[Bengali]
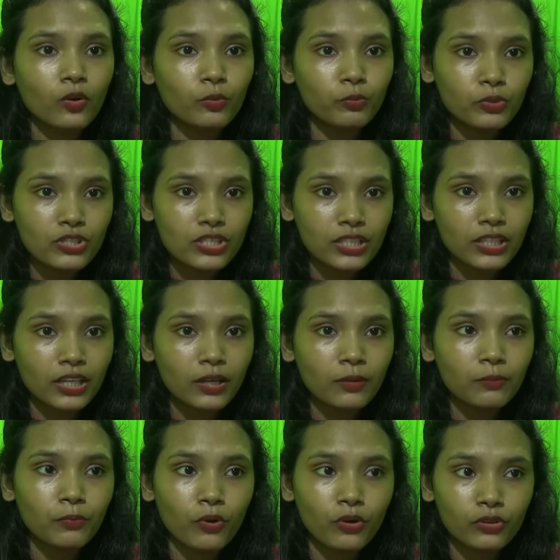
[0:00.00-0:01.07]
উপজেলার
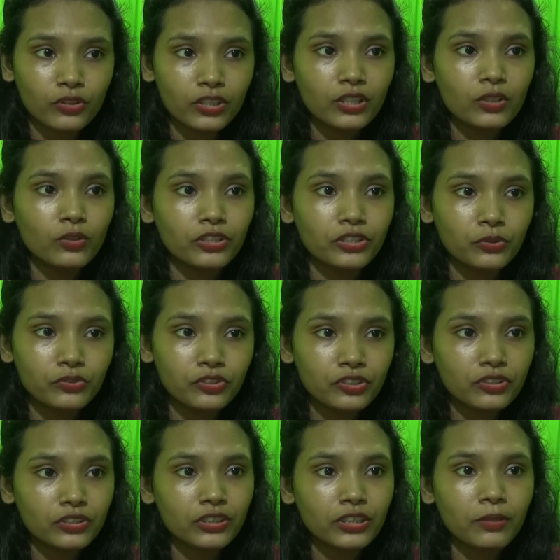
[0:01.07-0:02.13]
বড়ইল
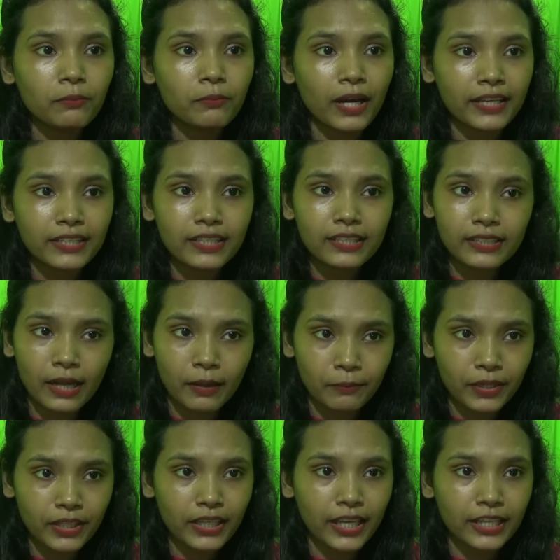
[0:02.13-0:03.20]
ইউনিয়নের মারিয়া
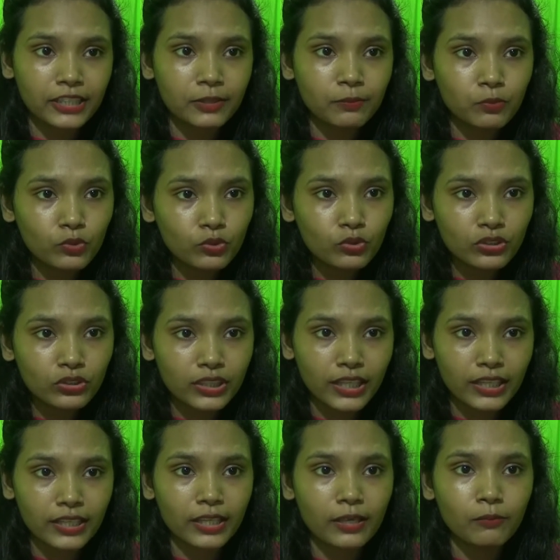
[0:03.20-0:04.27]
গ্রামের একটি পুকুর
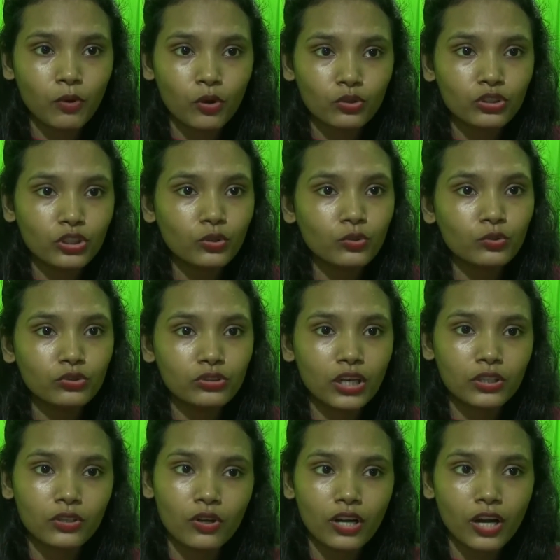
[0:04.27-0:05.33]
থেকে মরদেহ
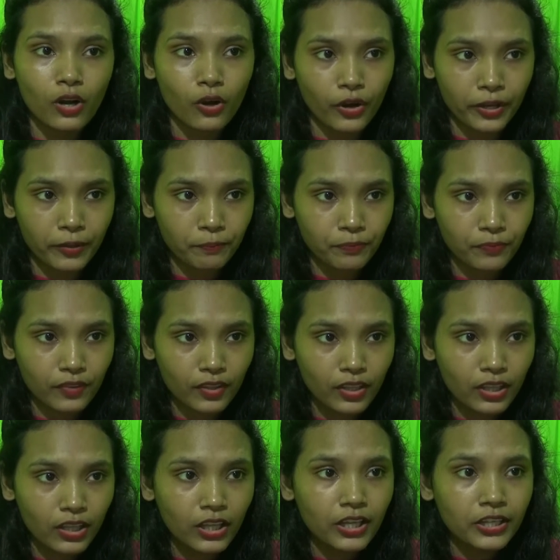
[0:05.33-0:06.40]
উদ্ধার করা হয়
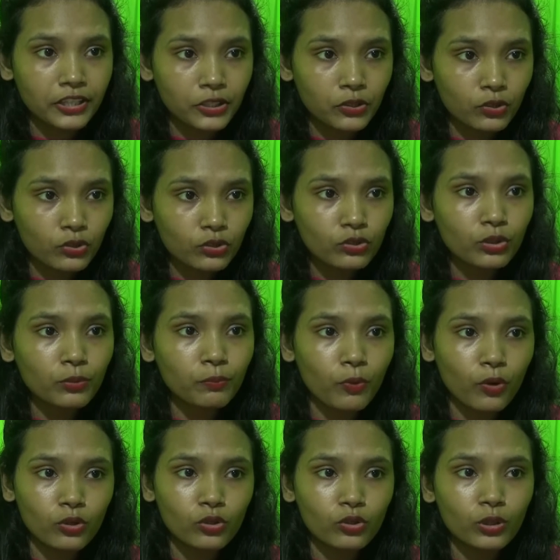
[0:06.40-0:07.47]
নিহত
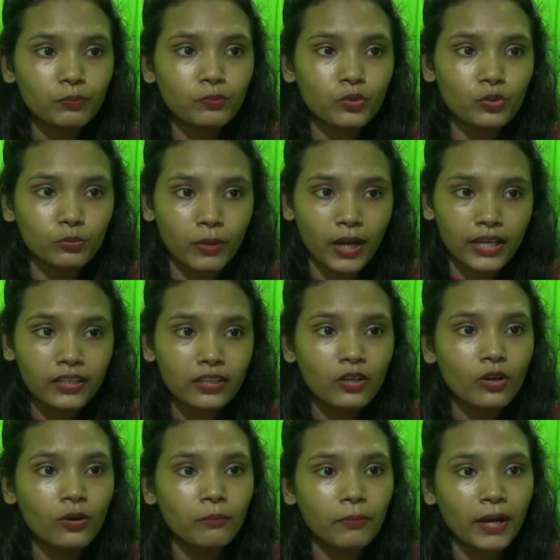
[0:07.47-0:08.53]
পল্লব কুমার
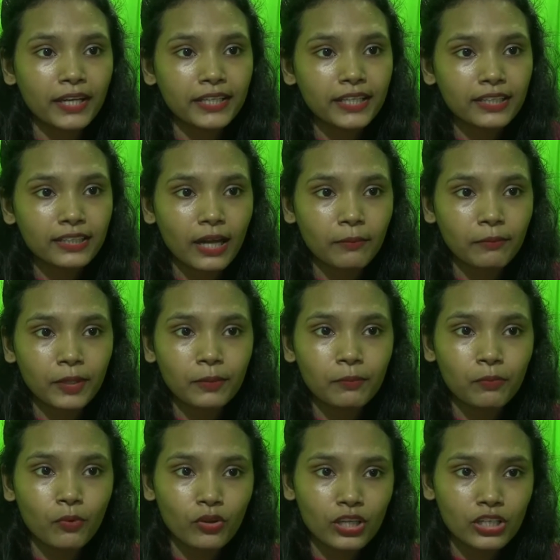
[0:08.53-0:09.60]
মারিয়া গ্রামের
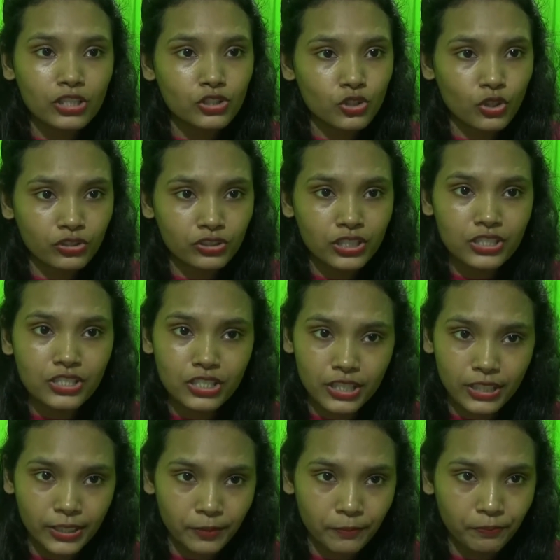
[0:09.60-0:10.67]
পলাশ চন্দ্রের
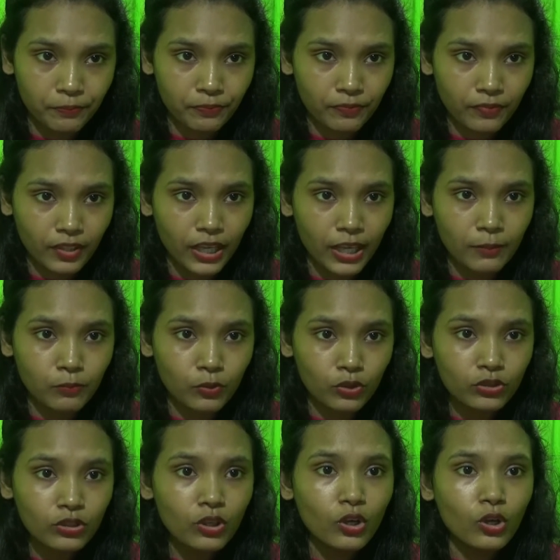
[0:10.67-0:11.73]
ছেলে এবং
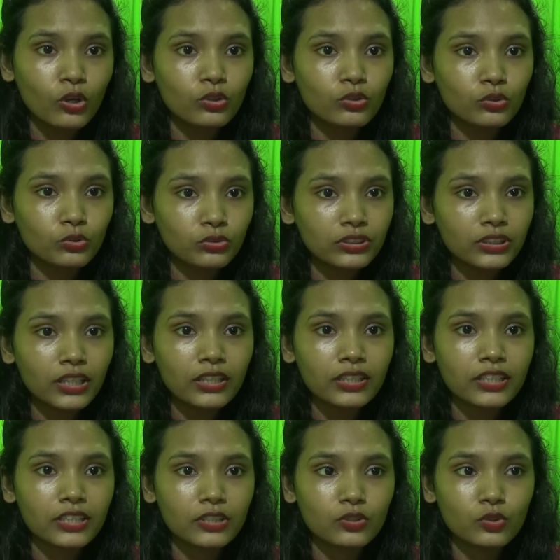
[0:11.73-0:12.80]
দুন্দার
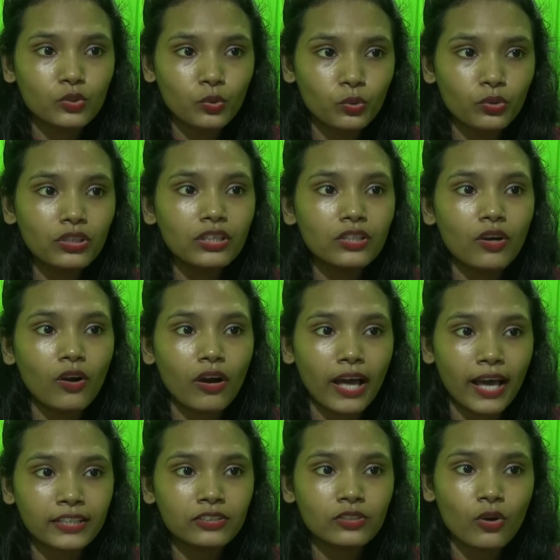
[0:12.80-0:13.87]
স্কুল
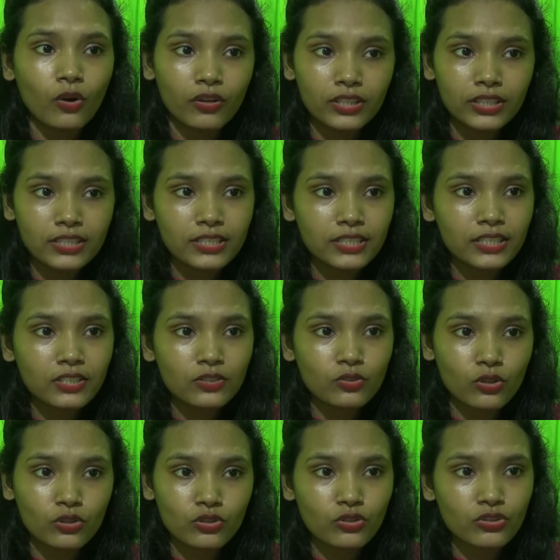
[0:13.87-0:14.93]
অ্যান্ড কলেজে
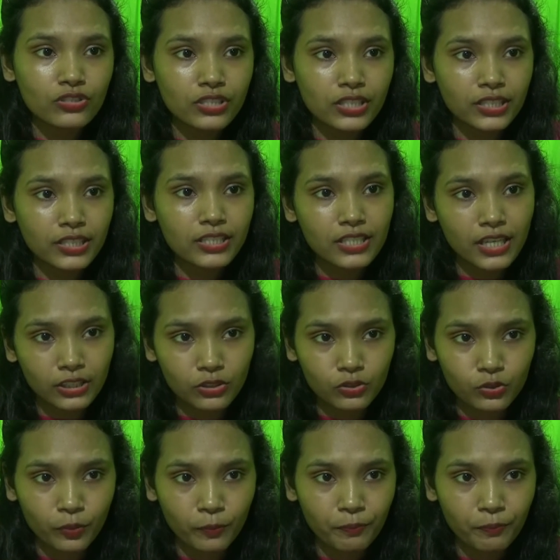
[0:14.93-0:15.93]
ষষ্ঠ শ্রেণীর ছাত্র